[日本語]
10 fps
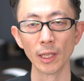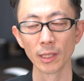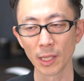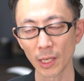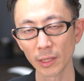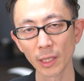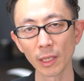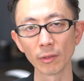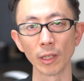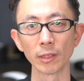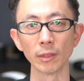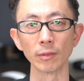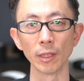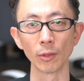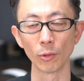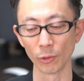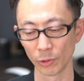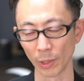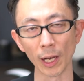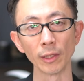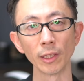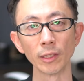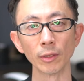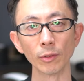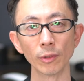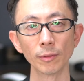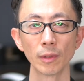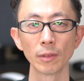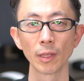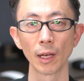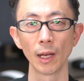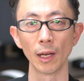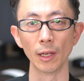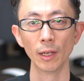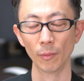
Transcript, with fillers: 差ができなくなっちゃうんですねこういう人が入ってきちゃうとですから